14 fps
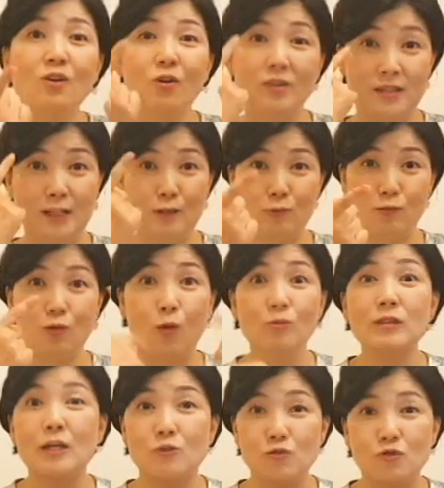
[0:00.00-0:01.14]
컨택도
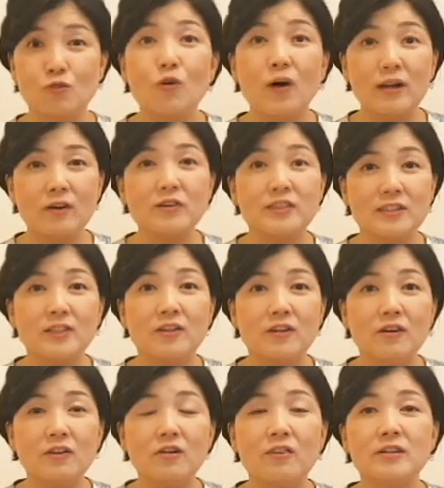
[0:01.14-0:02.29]
너무나
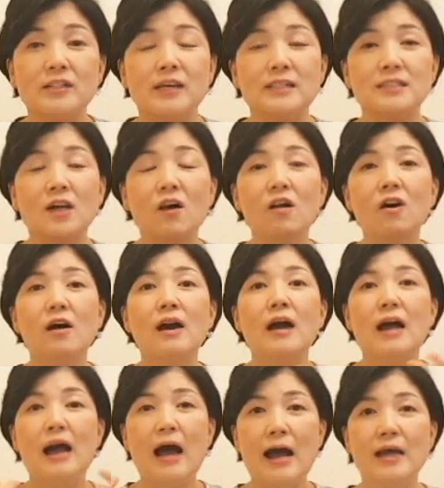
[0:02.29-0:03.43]
중요하거든요. 그래서
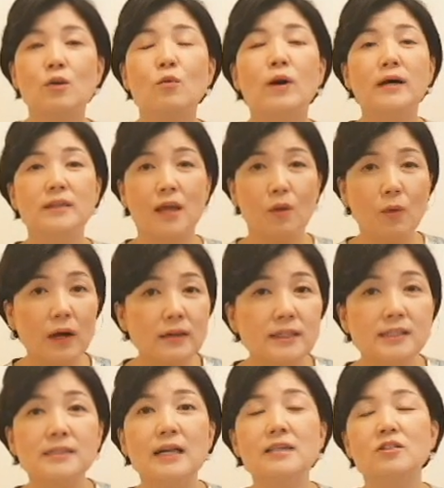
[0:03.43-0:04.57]
아이와 대화를
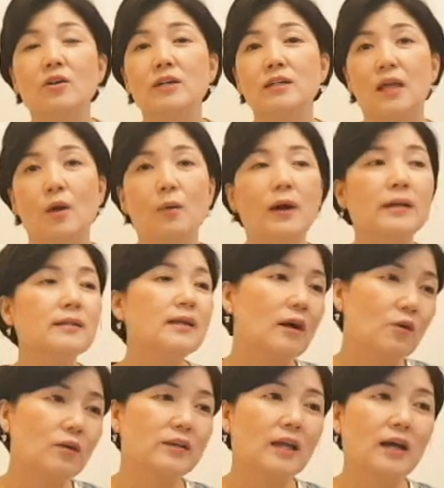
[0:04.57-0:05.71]
일상적인 대화를
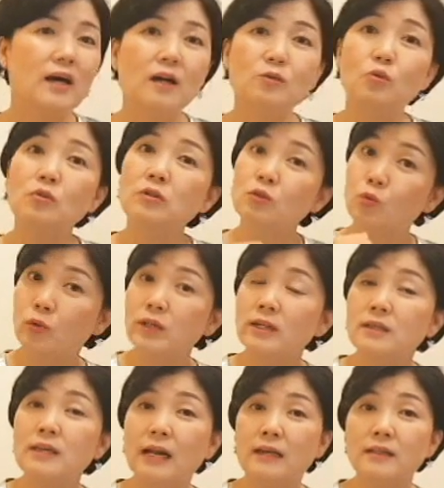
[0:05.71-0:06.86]
하거나 또는
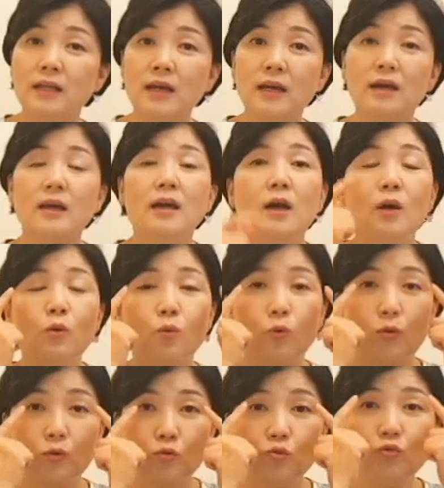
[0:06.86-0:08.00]
놀이를 할 때
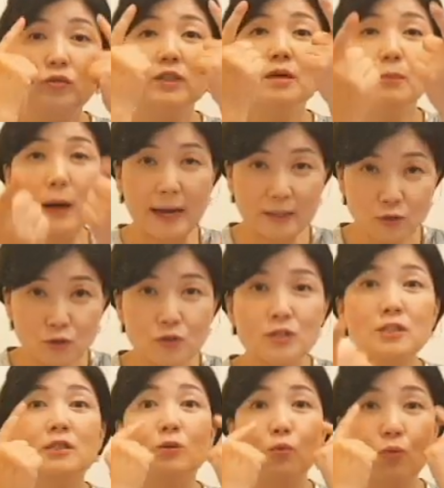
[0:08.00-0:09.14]
꼭 눈을
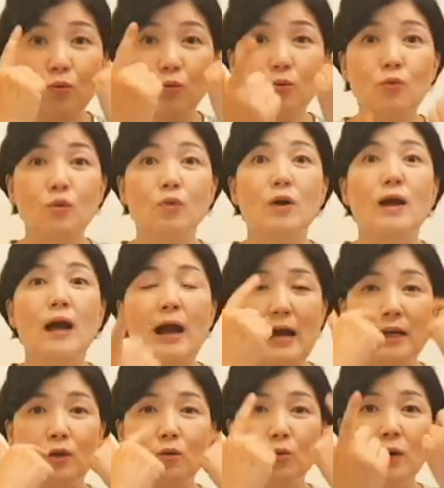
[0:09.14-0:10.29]
마주치고
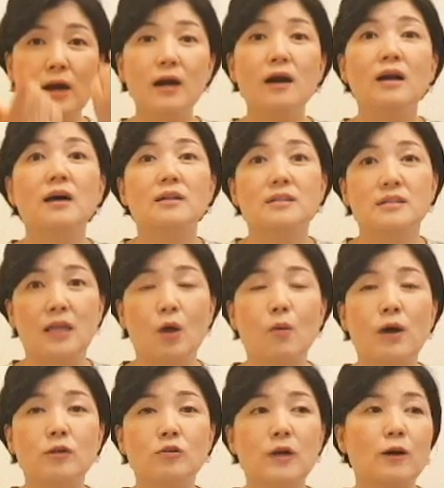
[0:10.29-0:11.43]
아이와 그
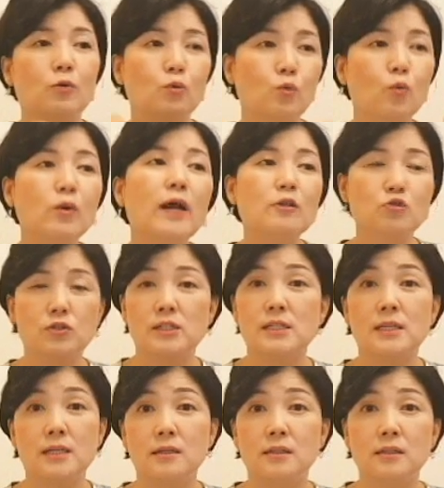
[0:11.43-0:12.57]
대화를 하고
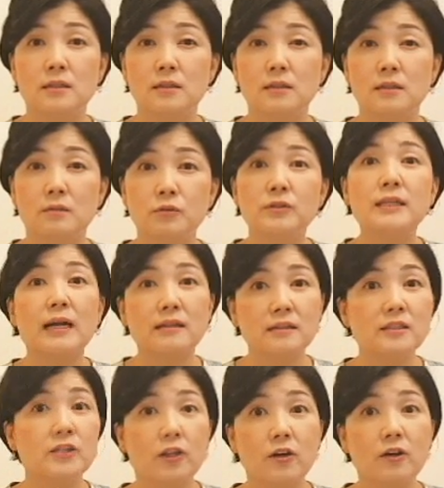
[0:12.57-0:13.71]
놀아주시기를 부탁을
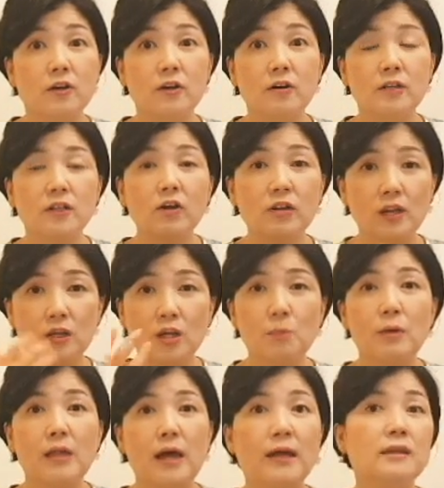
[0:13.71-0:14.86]
드려요. 이렇게
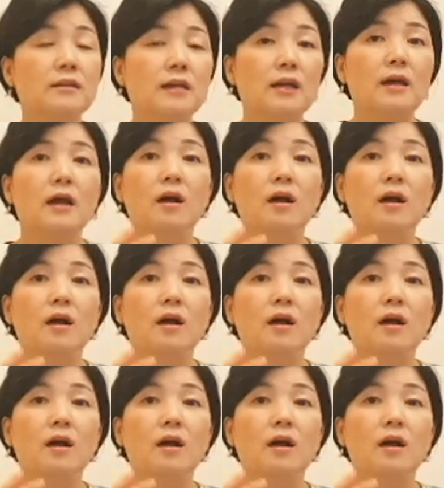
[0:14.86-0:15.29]
되면 아이들의